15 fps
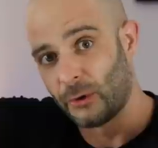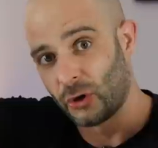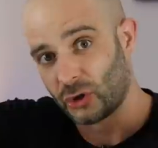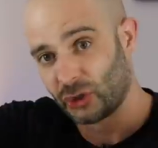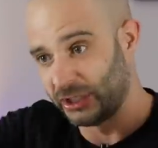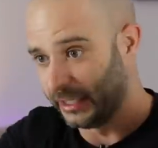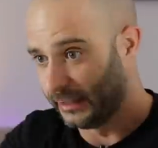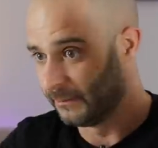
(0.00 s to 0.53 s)

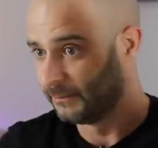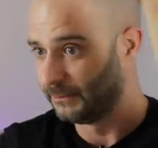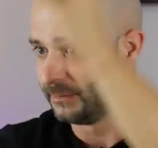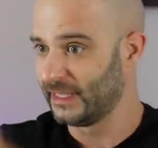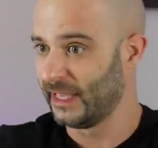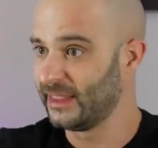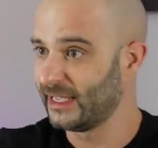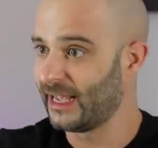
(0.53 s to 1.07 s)
Amorosi,
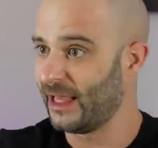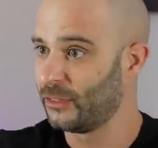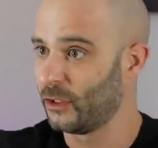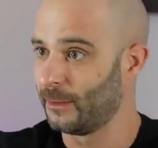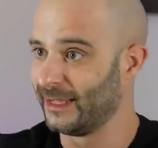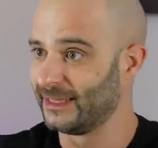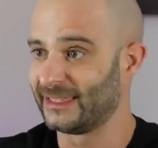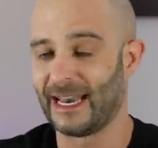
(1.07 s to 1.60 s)

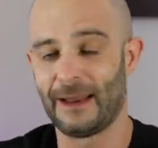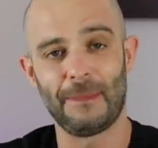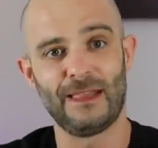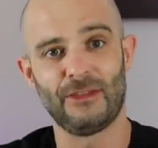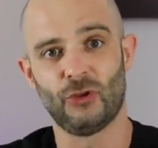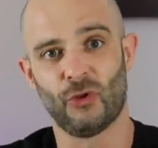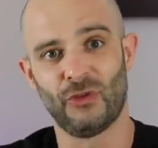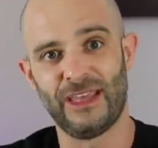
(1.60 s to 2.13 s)
dedicándome
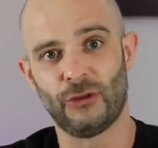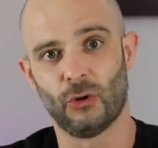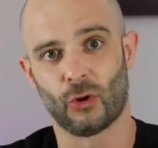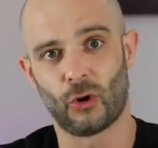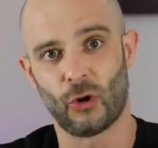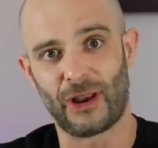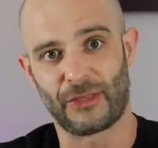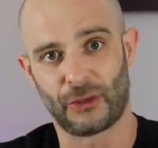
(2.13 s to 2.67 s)
tremendo
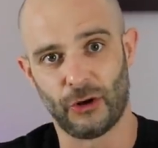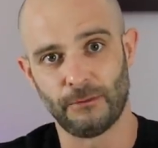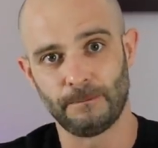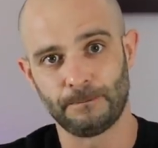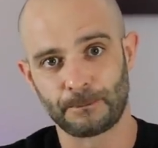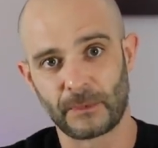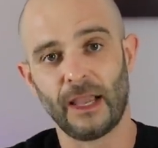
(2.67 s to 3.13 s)
dedo corazón,